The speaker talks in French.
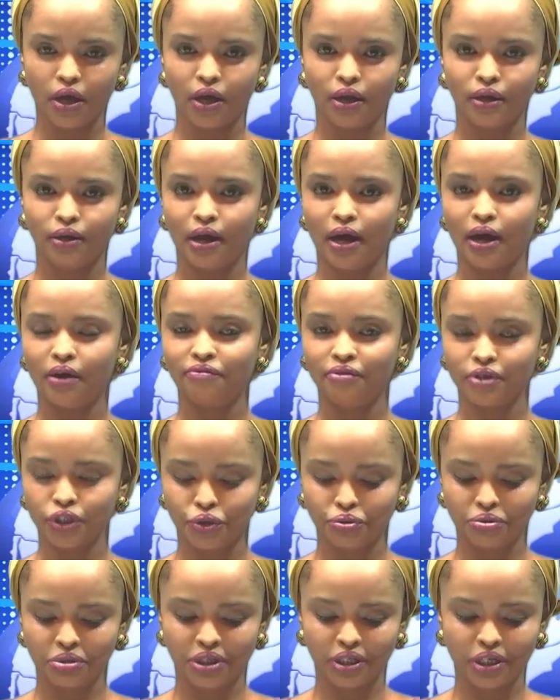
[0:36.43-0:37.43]
la
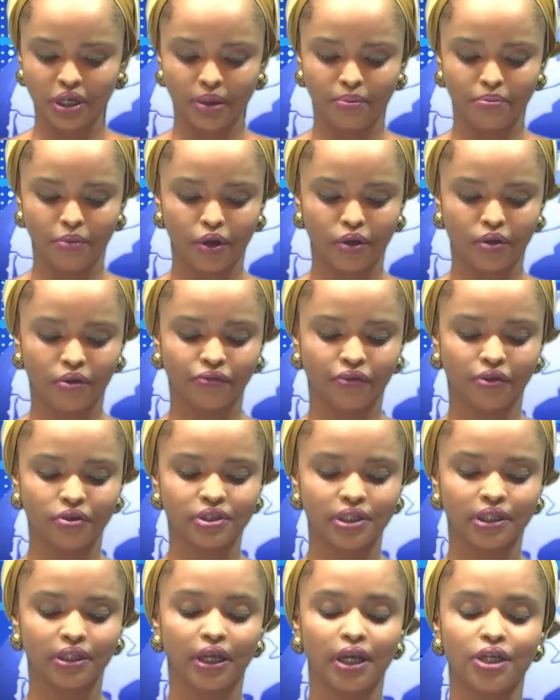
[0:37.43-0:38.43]
28e
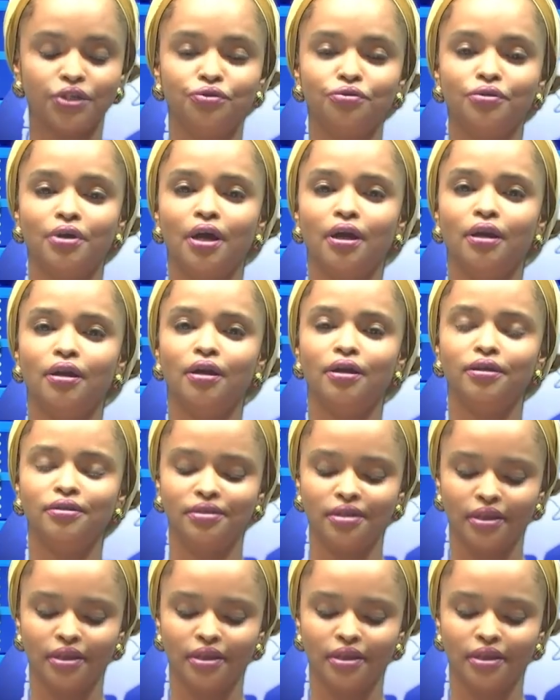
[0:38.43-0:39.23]
conférence internationale